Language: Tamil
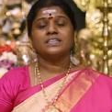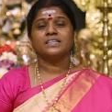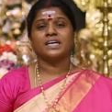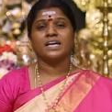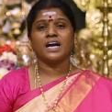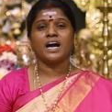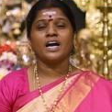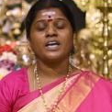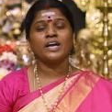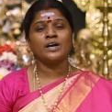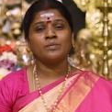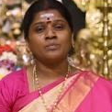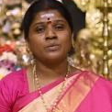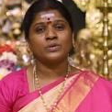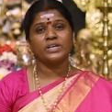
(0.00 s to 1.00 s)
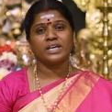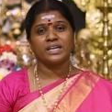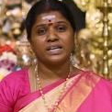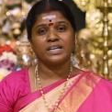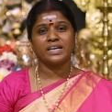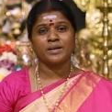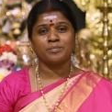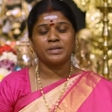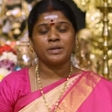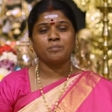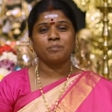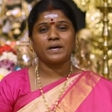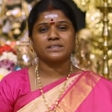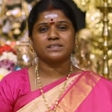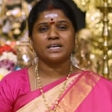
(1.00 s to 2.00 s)
இந்த காயாம்பு என்ன
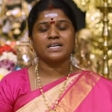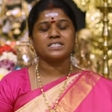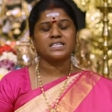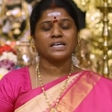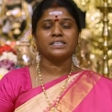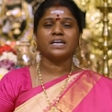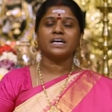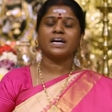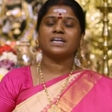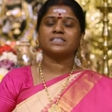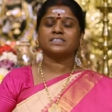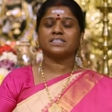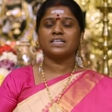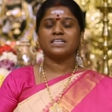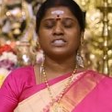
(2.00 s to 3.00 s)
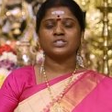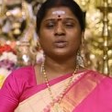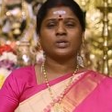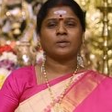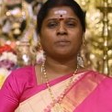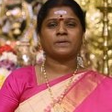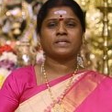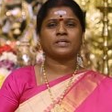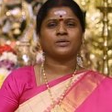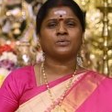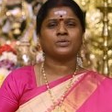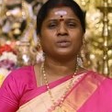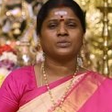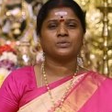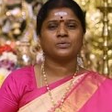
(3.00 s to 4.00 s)
அப்படின்னு பார்த்தா சங்க காலத்துல சொல்லப்பட்ட
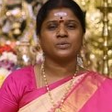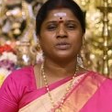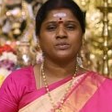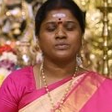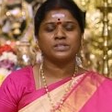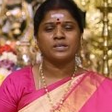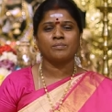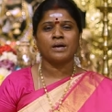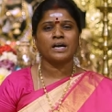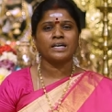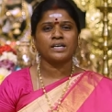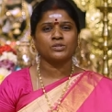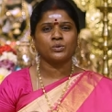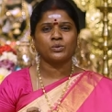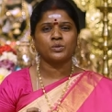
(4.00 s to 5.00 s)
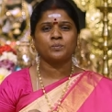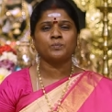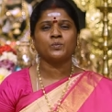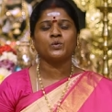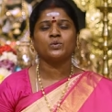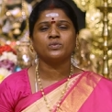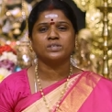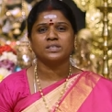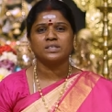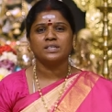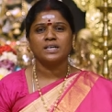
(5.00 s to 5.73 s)
ஒரு ஒரு விதமான அது ஒரு பூவு